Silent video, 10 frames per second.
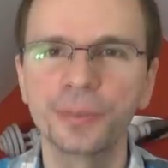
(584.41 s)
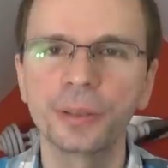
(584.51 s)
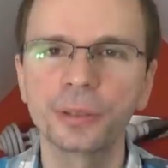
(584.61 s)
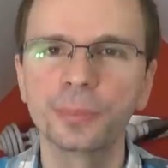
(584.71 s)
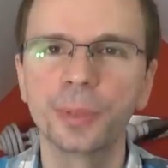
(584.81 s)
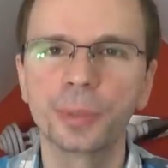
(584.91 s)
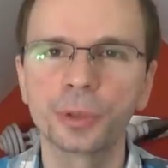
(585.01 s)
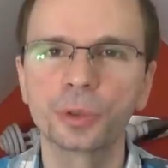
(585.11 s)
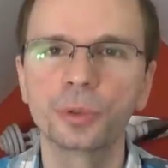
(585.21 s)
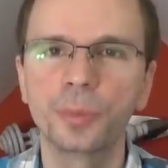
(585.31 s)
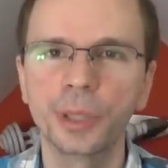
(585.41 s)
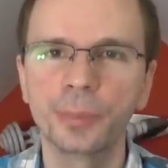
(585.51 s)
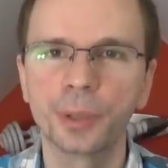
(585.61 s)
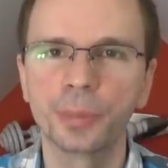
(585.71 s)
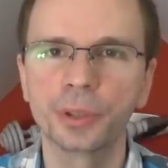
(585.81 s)
To są po prostu moje
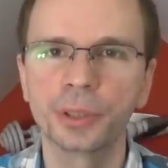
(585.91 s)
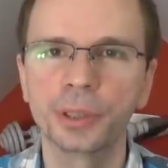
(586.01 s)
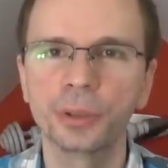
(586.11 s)
propozycje.